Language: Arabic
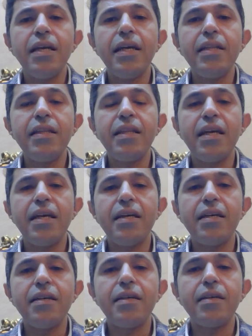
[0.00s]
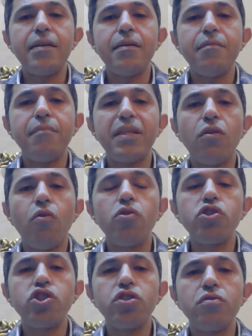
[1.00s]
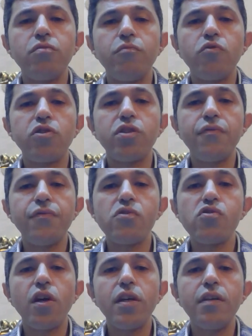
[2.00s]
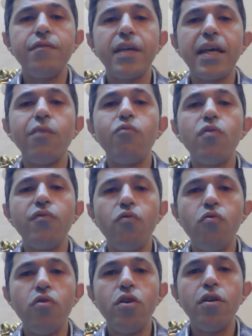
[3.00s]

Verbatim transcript: ان آه، ما نقعدش من الطفل صغير نخوفه